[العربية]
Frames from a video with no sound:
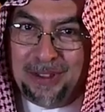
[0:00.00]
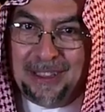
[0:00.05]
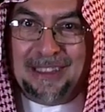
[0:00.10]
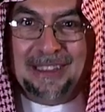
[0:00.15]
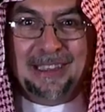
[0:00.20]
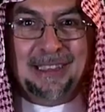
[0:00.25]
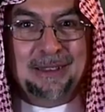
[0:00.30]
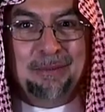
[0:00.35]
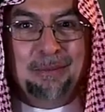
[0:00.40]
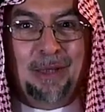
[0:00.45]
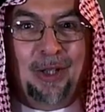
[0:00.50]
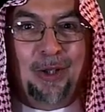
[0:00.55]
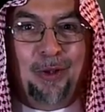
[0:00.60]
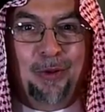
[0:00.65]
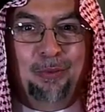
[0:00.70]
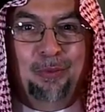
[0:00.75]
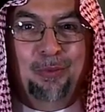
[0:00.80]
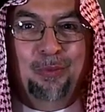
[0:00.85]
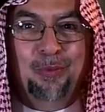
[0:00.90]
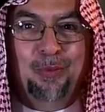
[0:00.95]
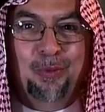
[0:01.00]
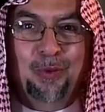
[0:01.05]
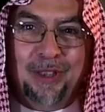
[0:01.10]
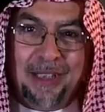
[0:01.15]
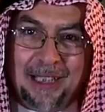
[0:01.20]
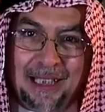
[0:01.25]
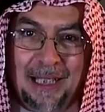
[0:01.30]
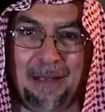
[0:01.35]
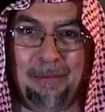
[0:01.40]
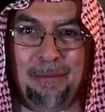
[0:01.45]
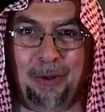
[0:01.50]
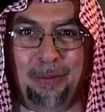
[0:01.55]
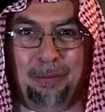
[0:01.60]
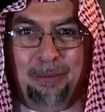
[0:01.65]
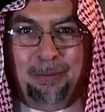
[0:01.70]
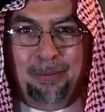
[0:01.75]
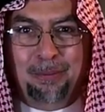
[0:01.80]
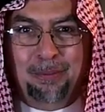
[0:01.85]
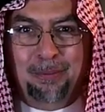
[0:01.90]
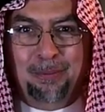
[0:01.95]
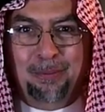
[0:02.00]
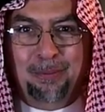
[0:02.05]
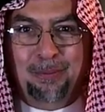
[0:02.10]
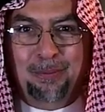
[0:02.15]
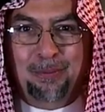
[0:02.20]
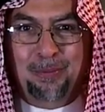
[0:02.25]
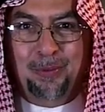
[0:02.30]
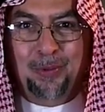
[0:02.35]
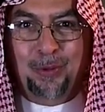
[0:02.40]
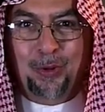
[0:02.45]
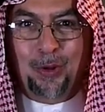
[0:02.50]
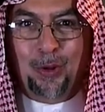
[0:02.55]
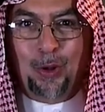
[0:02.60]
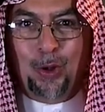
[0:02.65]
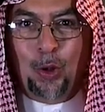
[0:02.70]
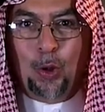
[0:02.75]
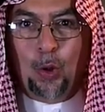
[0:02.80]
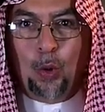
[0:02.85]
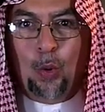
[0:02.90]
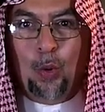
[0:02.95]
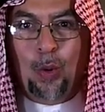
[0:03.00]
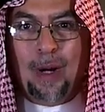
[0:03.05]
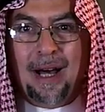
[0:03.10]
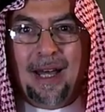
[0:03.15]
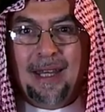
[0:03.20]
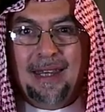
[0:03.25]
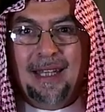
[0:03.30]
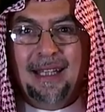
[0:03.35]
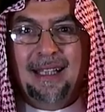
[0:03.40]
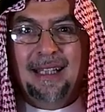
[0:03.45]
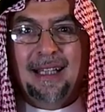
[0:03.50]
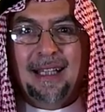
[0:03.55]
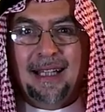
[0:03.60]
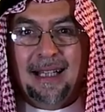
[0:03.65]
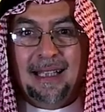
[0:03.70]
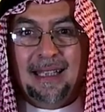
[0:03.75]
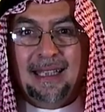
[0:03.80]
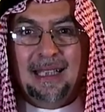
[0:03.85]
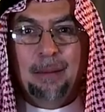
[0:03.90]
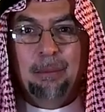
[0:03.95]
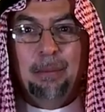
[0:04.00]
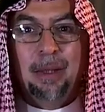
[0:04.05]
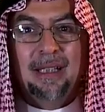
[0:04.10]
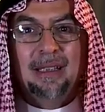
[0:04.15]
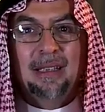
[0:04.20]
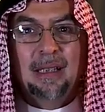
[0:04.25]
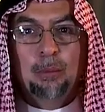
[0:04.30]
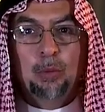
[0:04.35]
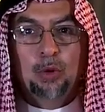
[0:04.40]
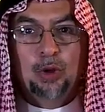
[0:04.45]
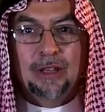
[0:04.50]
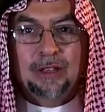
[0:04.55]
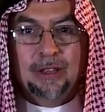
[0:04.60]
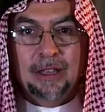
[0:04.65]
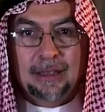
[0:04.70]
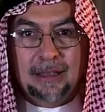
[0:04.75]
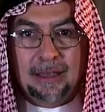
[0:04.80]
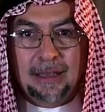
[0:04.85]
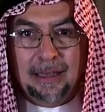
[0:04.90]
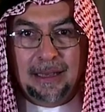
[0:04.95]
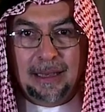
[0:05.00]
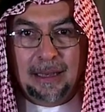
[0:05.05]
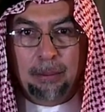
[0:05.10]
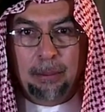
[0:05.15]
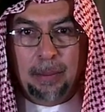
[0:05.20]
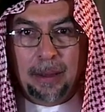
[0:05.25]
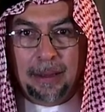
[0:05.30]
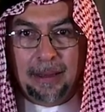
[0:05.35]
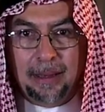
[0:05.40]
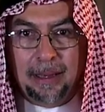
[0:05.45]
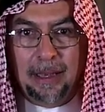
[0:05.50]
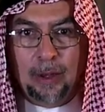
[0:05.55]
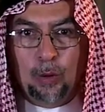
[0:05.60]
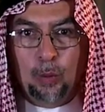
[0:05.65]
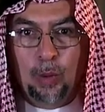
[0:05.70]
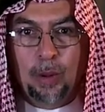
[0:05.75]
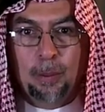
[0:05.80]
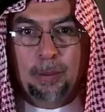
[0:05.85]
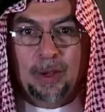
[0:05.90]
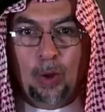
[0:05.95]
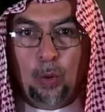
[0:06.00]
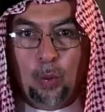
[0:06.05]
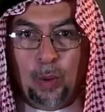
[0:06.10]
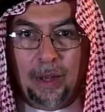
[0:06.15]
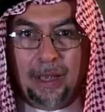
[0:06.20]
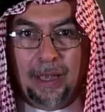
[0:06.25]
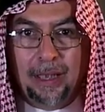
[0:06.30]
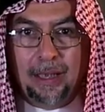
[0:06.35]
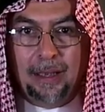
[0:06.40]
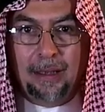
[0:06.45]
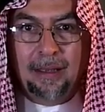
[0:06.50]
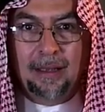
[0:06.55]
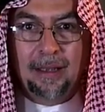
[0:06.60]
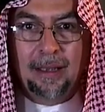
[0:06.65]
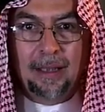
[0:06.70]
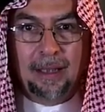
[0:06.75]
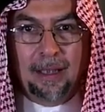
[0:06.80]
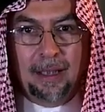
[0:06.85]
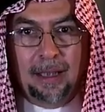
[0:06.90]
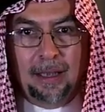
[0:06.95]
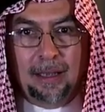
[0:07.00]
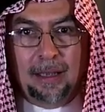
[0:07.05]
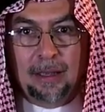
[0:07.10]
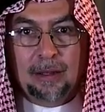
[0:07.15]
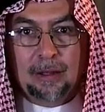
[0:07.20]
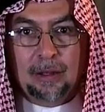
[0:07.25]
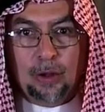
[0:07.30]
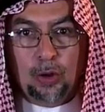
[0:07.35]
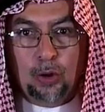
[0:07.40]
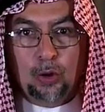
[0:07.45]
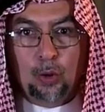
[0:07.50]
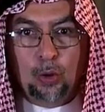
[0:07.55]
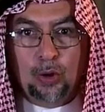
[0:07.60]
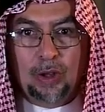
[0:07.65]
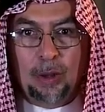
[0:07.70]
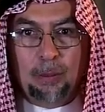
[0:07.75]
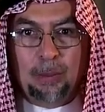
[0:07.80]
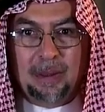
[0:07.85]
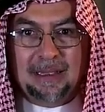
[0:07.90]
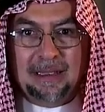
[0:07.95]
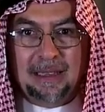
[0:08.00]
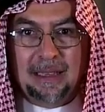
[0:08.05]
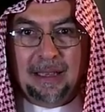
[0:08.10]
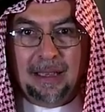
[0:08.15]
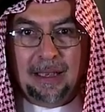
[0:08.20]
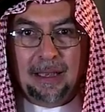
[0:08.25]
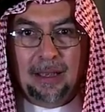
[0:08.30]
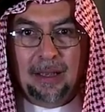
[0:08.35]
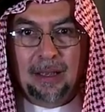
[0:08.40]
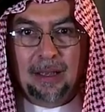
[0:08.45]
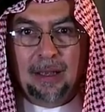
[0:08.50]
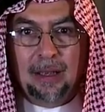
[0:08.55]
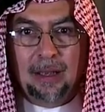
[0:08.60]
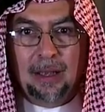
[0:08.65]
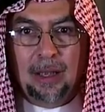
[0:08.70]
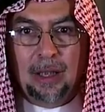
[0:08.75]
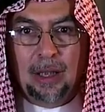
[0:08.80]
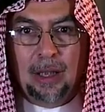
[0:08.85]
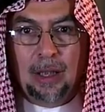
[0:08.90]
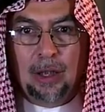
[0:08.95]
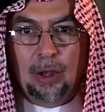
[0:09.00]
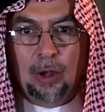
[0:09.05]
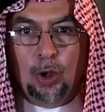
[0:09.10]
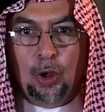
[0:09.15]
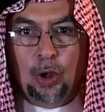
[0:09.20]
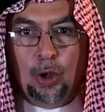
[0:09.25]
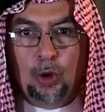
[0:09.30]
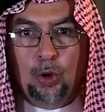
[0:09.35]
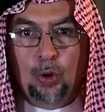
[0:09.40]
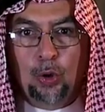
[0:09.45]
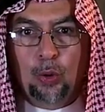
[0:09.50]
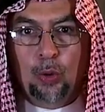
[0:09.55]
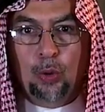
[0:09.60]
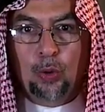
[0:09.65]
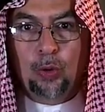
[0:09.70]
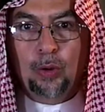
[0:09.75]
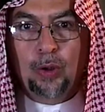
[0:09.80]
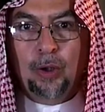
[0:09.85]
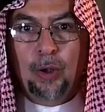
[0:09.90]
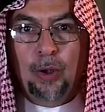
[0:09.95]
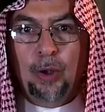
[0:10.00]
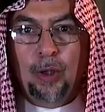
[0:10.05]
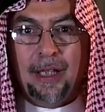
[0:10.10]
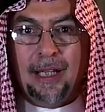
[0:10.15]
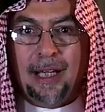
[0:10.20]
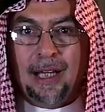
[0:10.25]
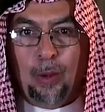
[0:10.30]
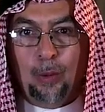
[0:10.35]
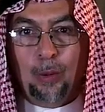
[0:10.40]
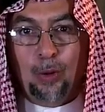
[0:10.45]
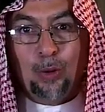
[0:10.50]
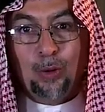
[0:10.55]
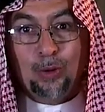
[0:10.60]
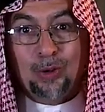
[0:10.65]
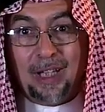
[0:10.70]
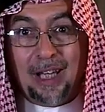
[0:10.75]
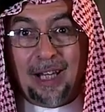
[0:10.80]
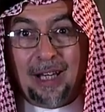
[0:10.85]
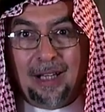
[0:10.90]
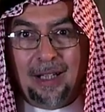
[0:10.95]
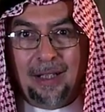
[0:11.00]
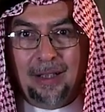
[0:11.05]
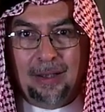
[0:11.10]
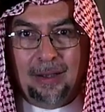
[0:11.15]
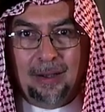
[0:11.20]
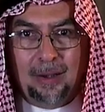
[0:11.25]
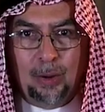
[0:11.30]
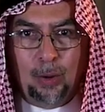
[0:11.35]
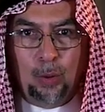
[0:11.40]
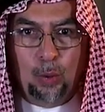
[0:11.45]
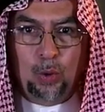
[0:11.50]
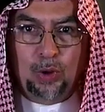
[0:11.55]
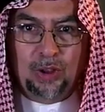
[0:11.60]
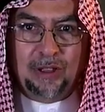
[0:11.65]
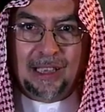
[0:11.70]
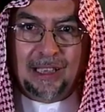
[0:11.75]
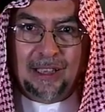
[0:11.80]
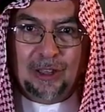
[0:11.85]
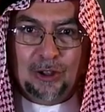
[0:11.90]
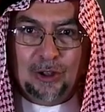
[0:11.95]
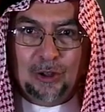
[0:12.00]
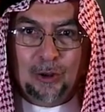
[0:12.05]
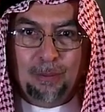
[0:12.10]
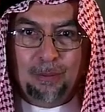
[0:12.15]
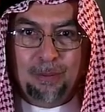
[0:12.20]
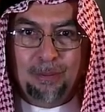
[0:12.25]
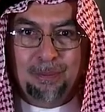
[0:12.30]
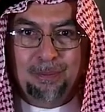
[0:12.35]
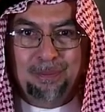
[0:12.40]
يجلس معهم ويكلمهم وهذا اللي خلى بعض المتشددين بالدين والمطوعين ينتقدون المسيح لأنه يخاوي الخطاة ويجالسهم